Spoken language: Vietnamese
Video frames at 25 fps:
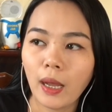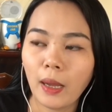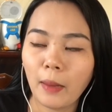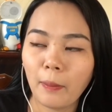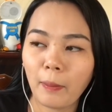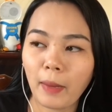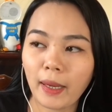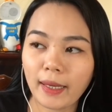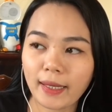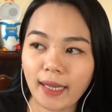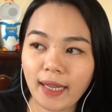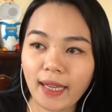
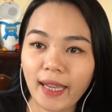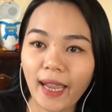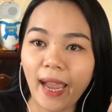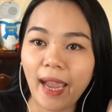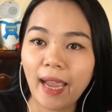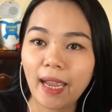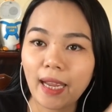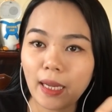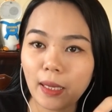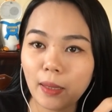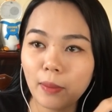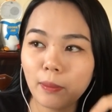Mà cái
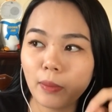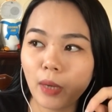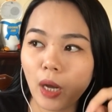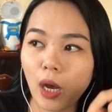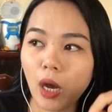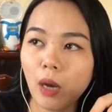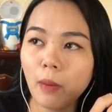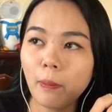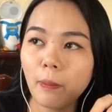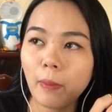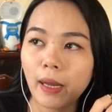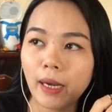ngày hôm
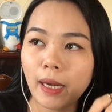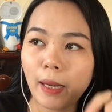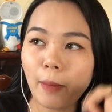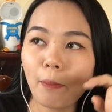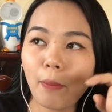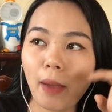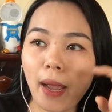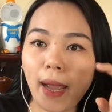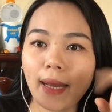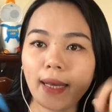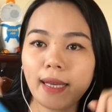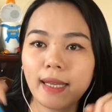đó mà đám
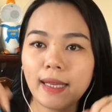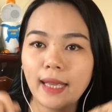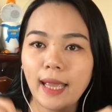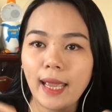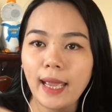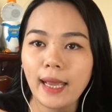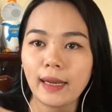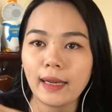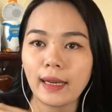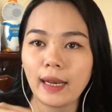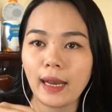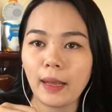ma đi
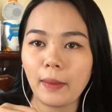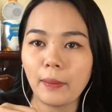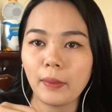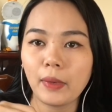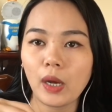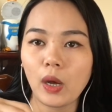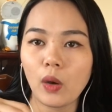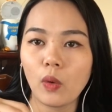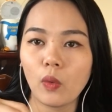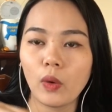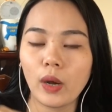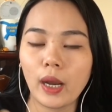ngang là bắt
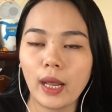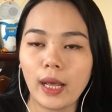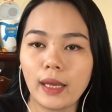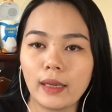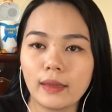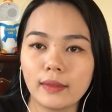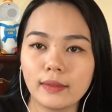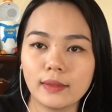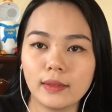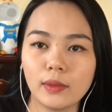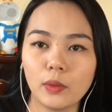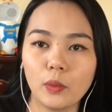đầu
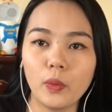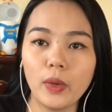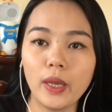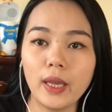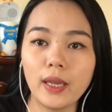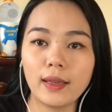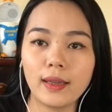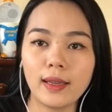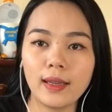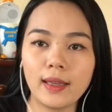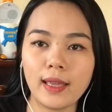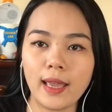là
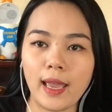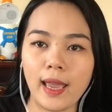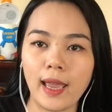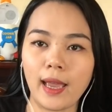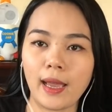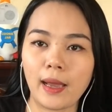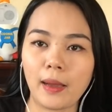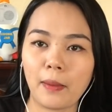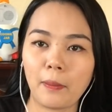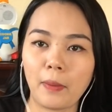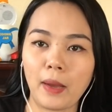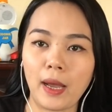nguyên cái
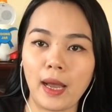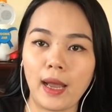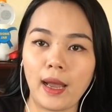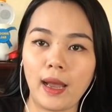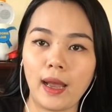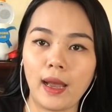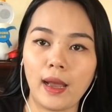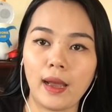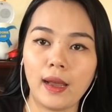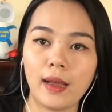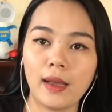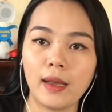vàng
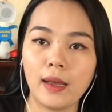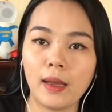mà